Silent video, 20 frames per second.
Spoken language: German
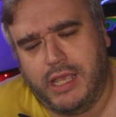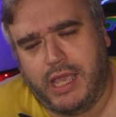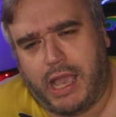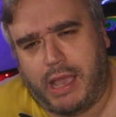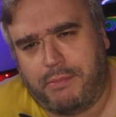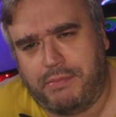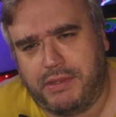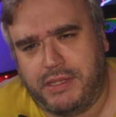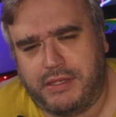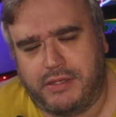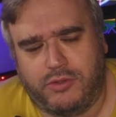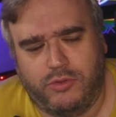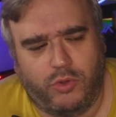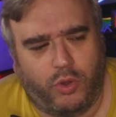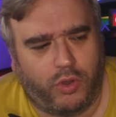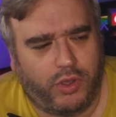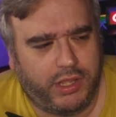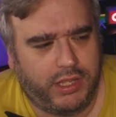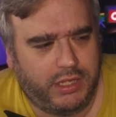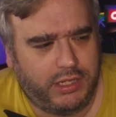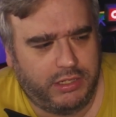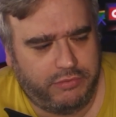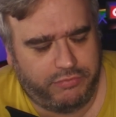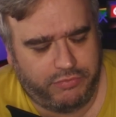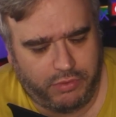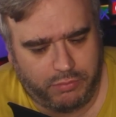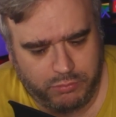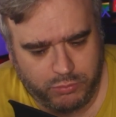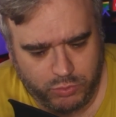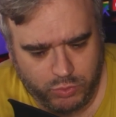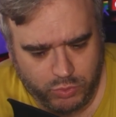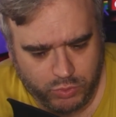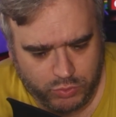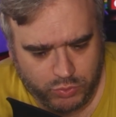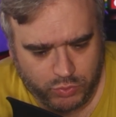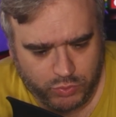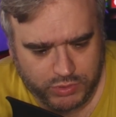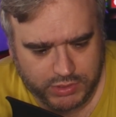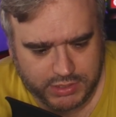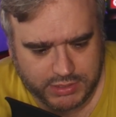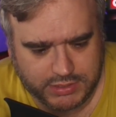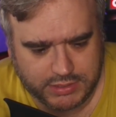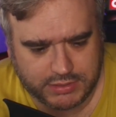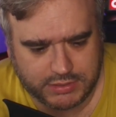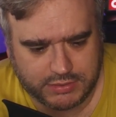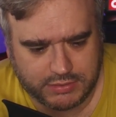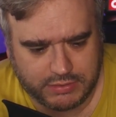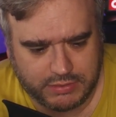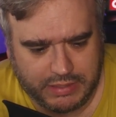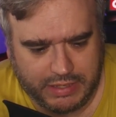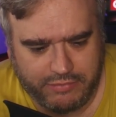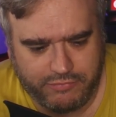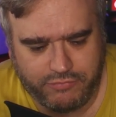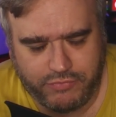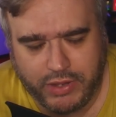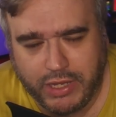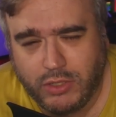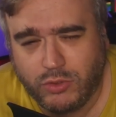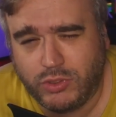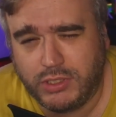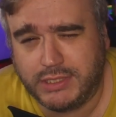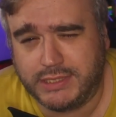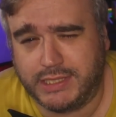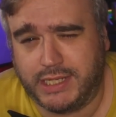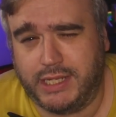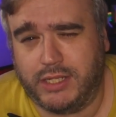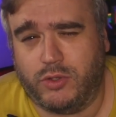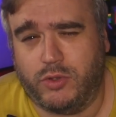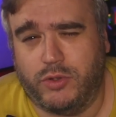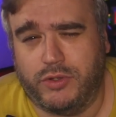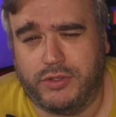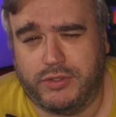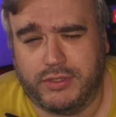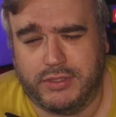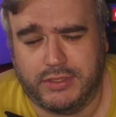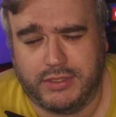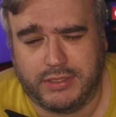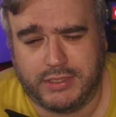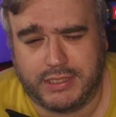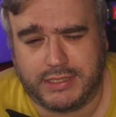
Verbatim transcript: habe ich doch eher die Vermutung, dass es eventuell sein könnte,